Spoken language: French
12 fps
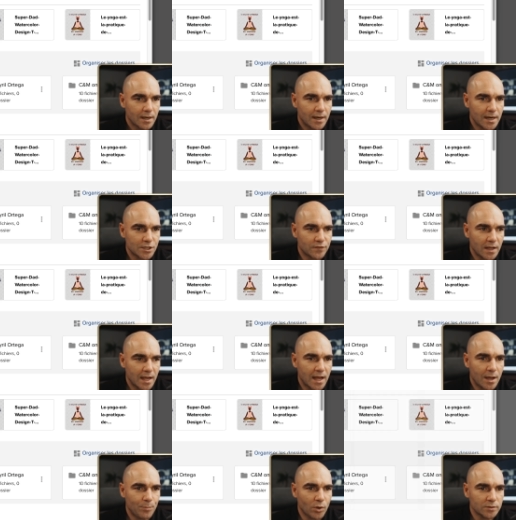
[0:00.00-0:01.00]
Là, je vais
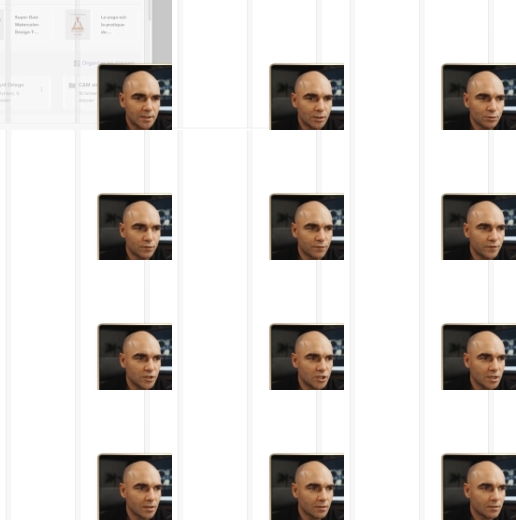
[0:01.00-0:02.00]
importer un nouveau
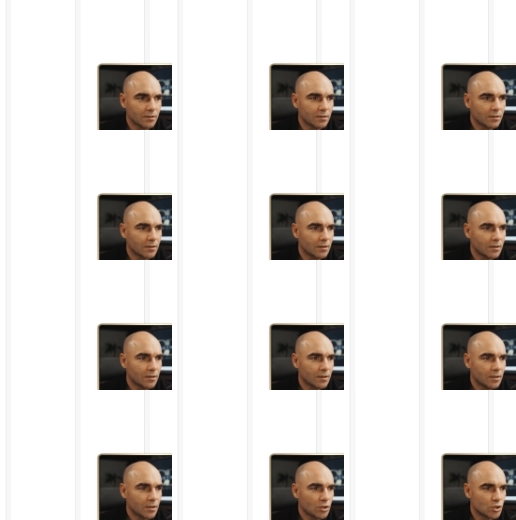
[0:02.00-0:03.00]
fichier.
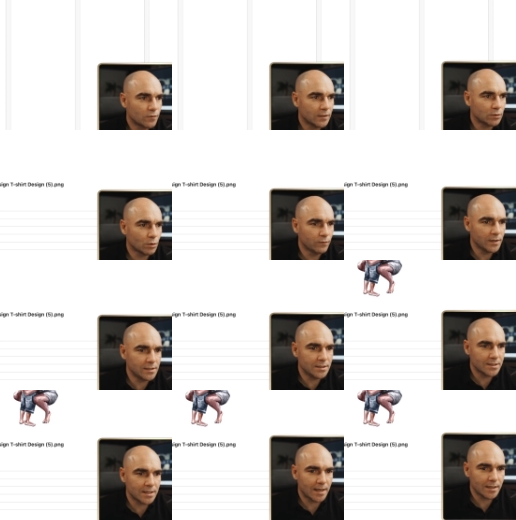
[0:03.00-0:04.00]
Je vais trouver le
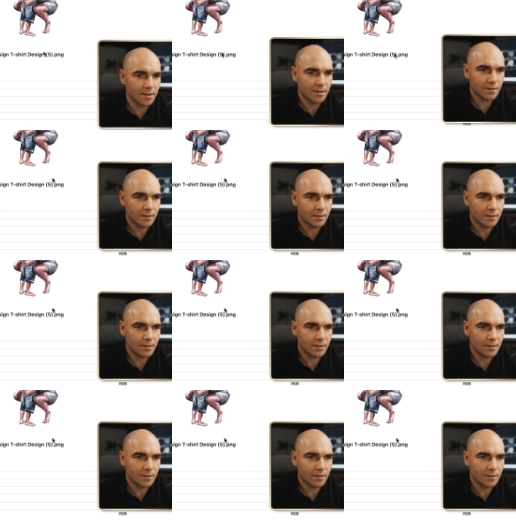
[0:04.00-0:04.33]
design.